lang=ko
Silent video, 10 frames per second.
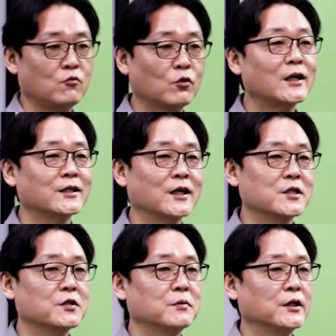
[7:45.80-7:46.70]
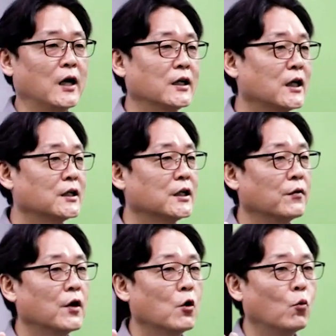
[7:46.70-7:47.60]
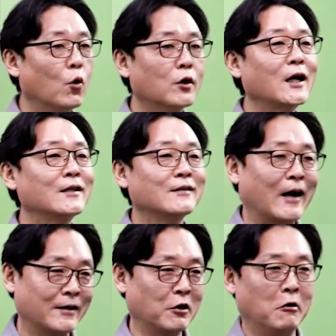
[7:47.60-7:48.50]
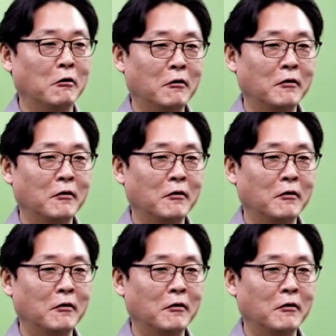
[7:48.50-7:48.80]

두 가지가 있습니다. 하나는 원안 가결